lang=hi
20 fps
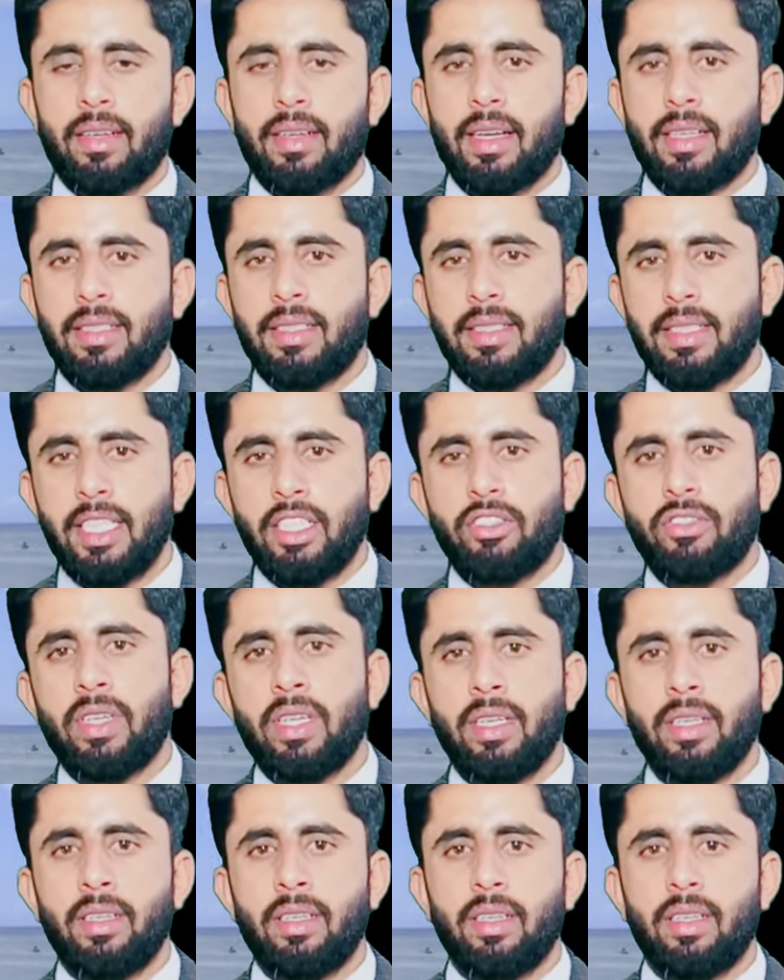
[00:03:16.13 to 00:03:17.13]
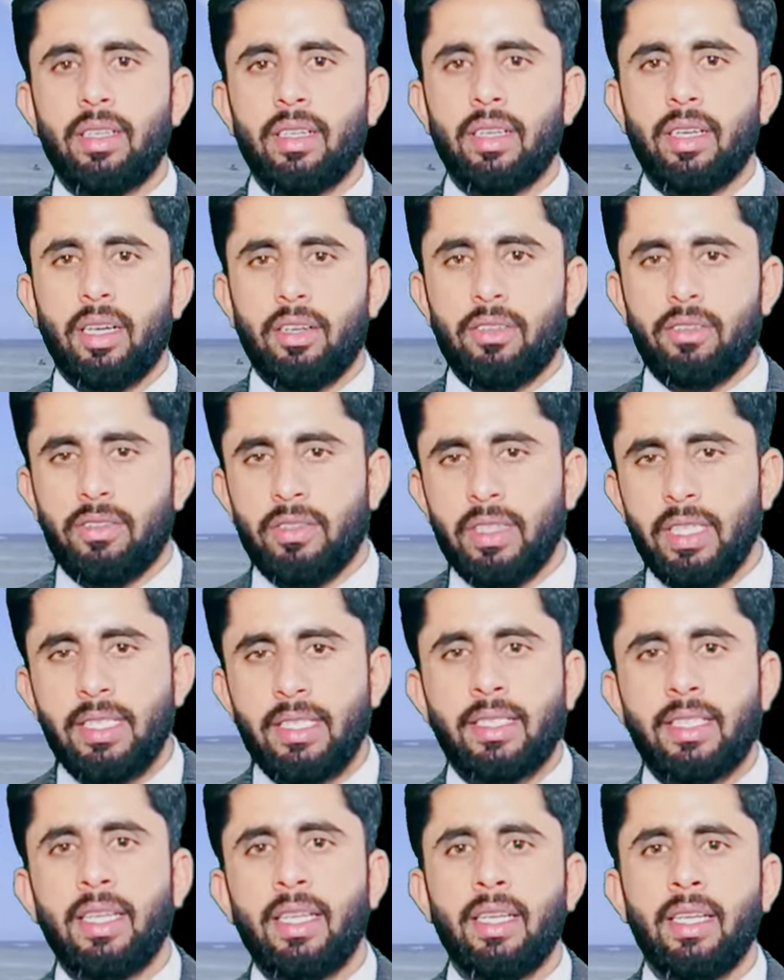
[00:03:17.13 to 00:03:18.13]
कंसिडरिंग
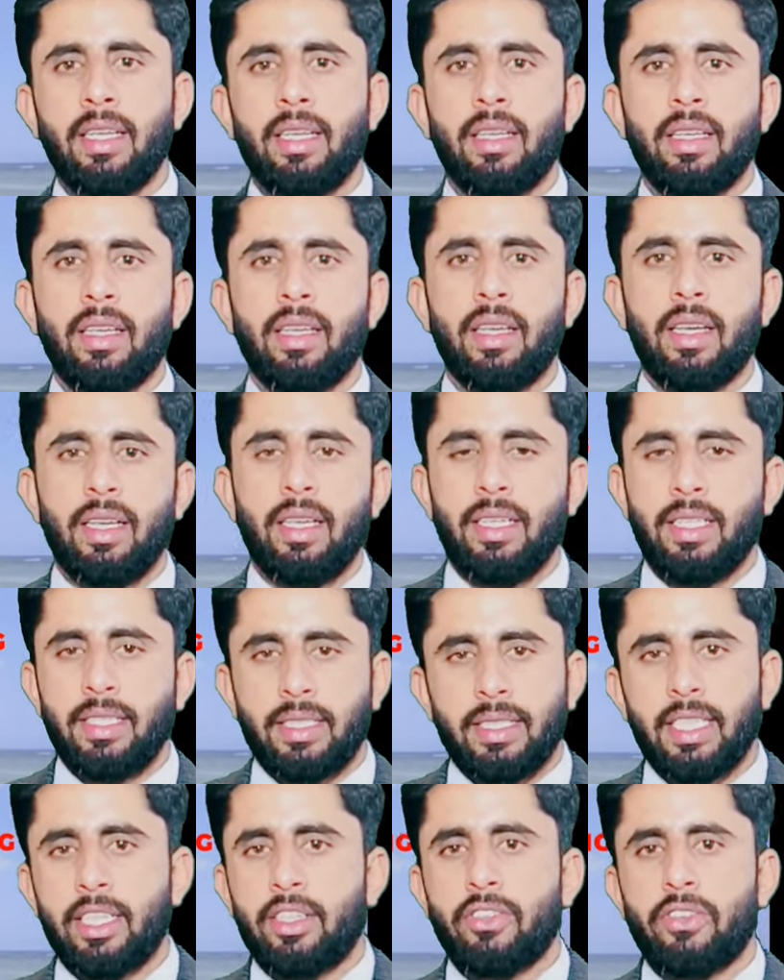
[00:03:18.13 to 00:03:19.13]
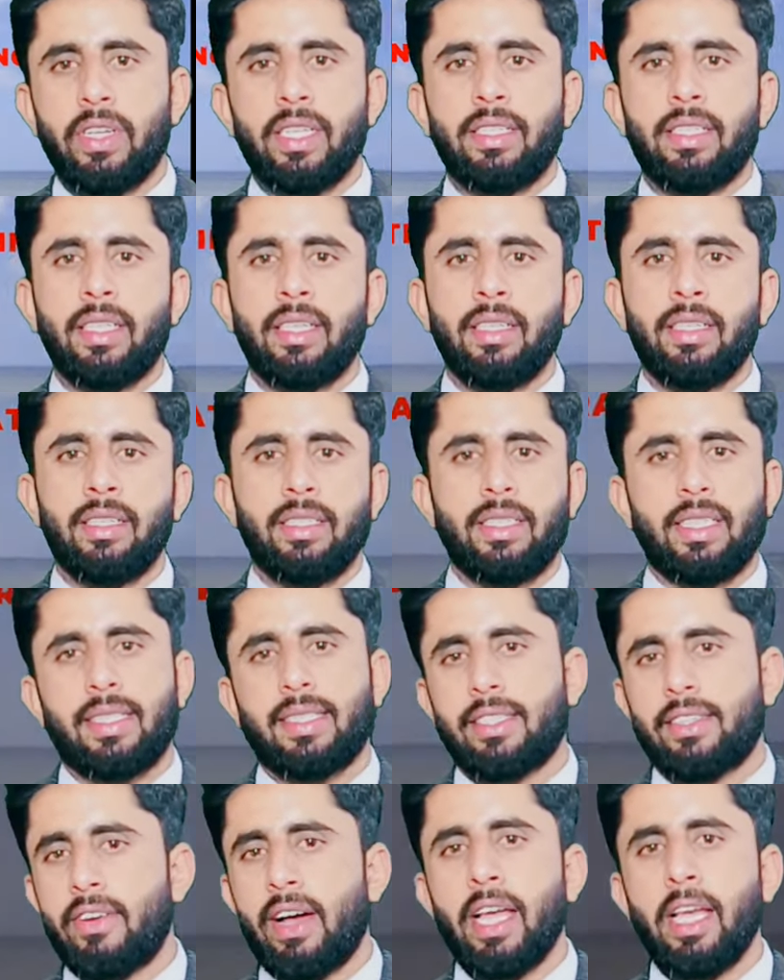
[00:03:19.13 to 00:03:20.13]
रीजनिंग इंटीग्रेटिंग
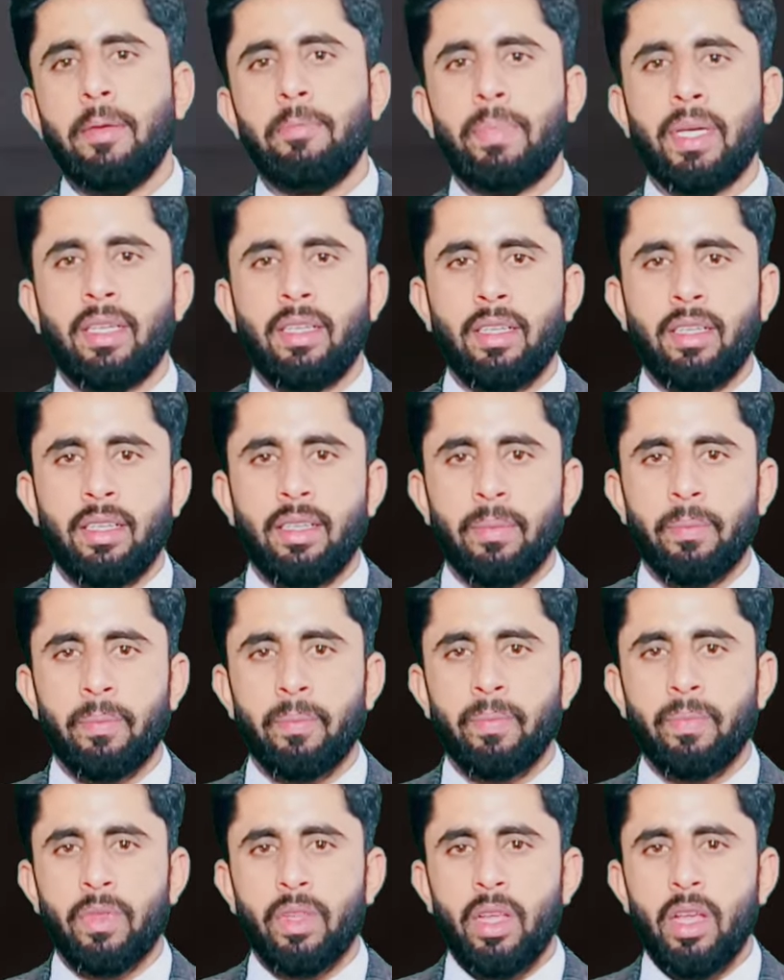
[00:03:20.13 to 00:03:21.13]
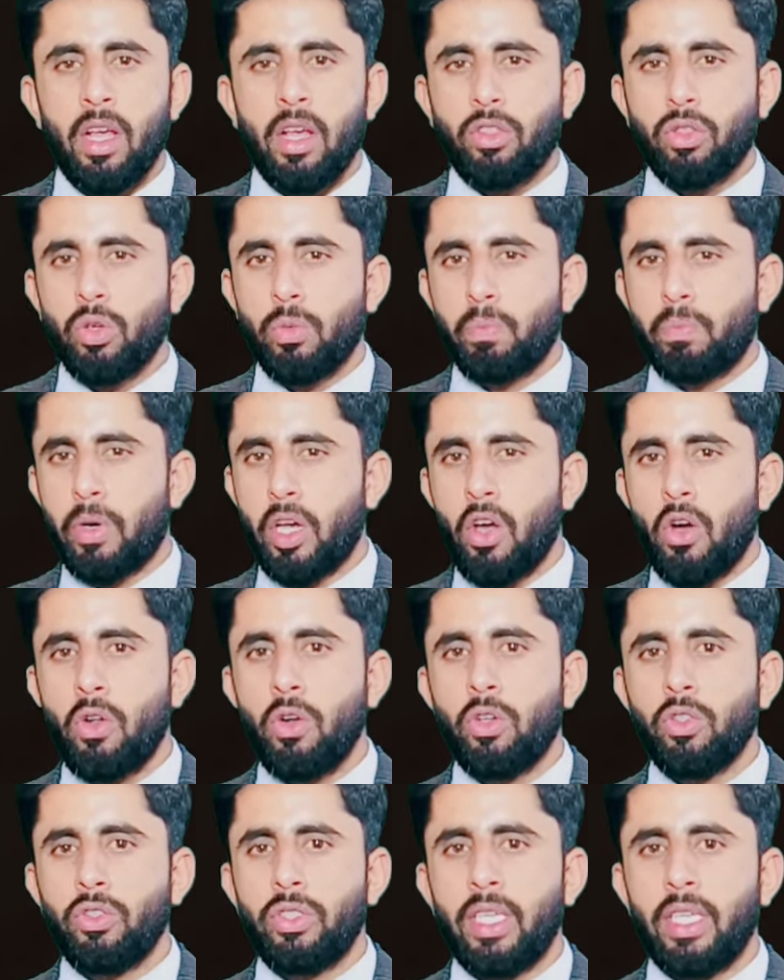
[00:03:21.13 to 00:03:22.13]
डिस्क्राइबिंग तो
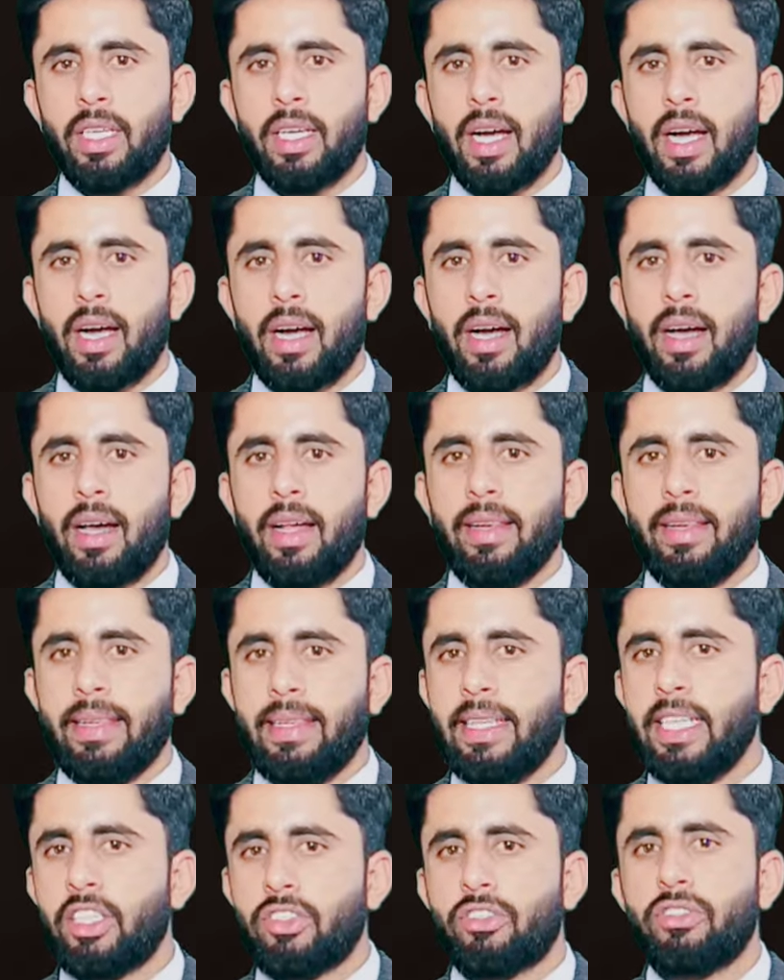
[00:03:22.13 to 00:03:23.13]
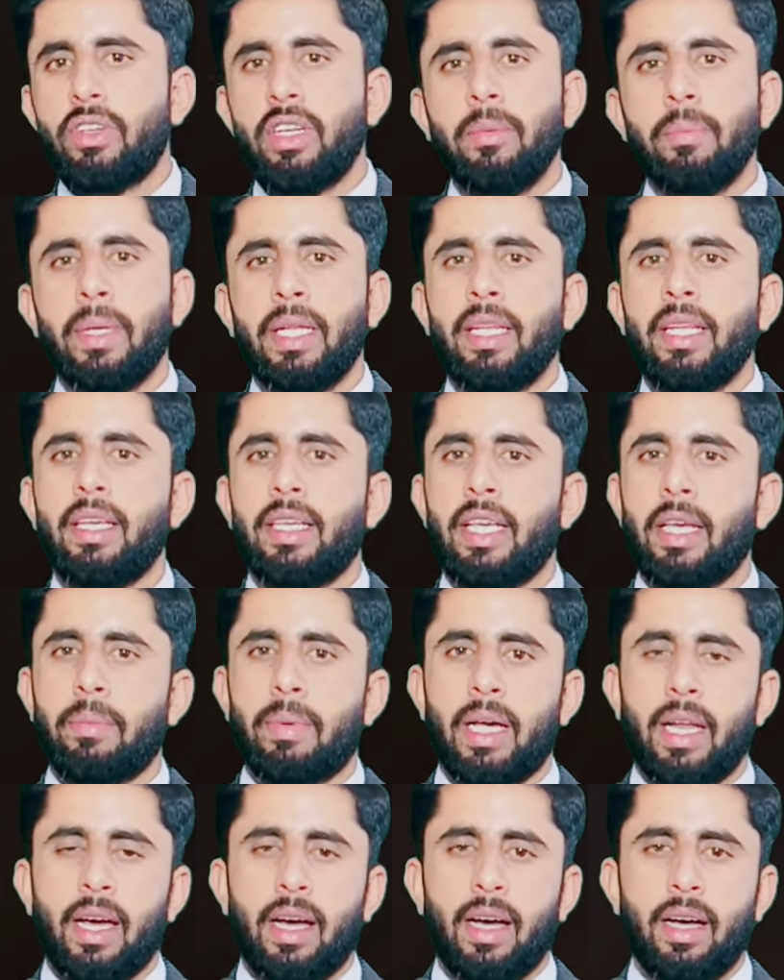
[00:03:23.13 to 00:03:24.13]
बायोलॉजी का लिटरल मीनिंग ये
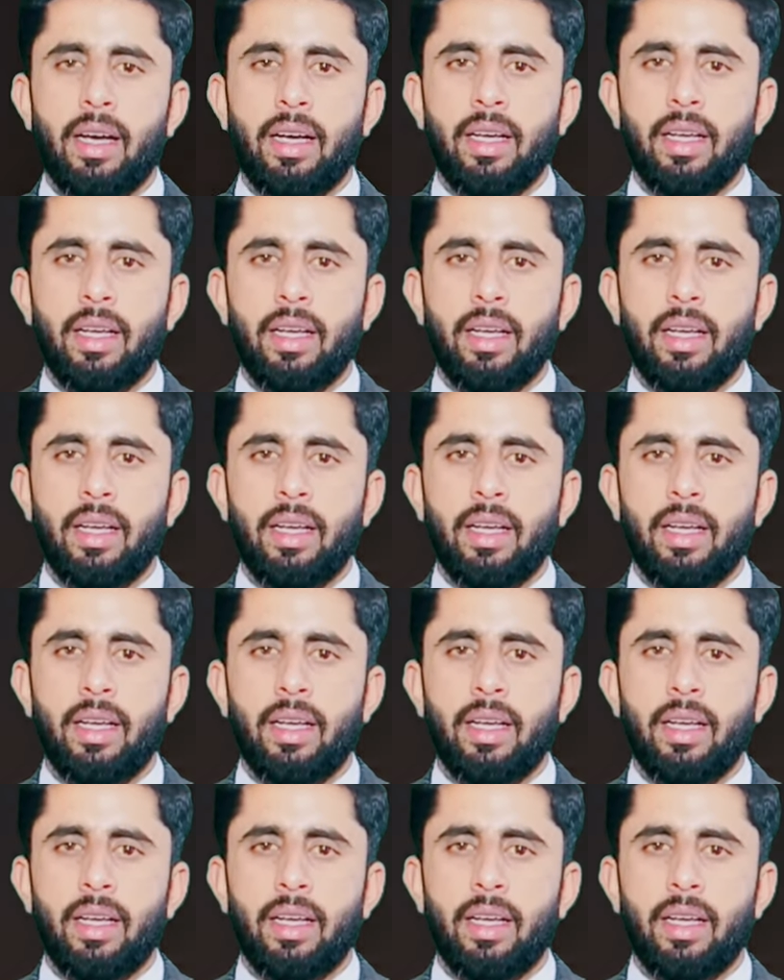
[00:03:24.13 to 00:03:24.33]
बना